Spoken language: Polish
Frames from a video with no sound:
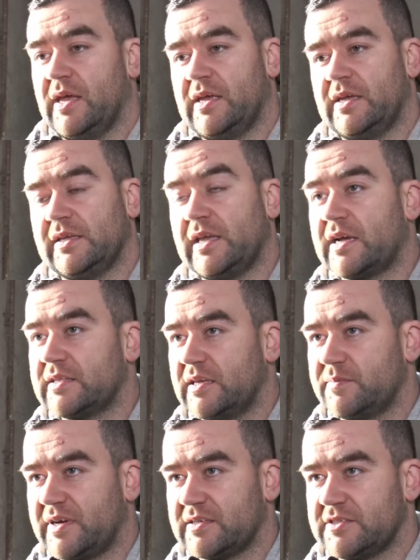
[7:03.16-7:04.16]
E, jak
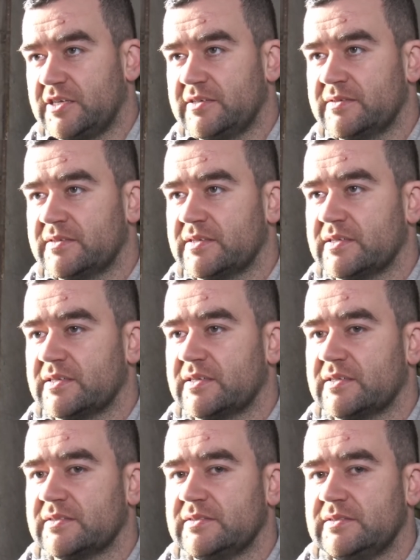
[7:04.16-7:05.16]
najbardziej.
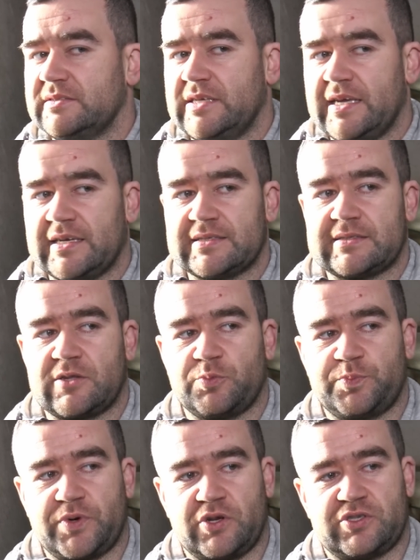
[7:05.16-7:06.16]
Nie jest to
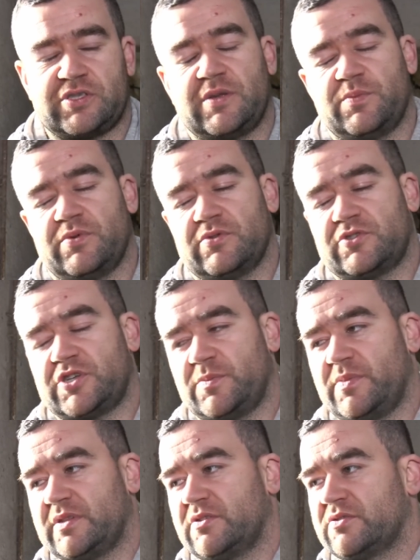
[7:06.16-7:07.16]
proste, bo
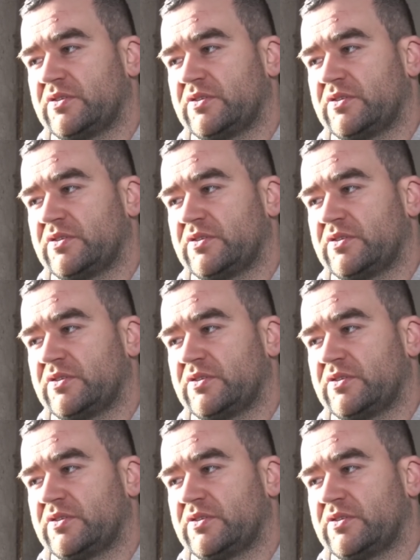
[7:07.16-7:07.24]
trzeba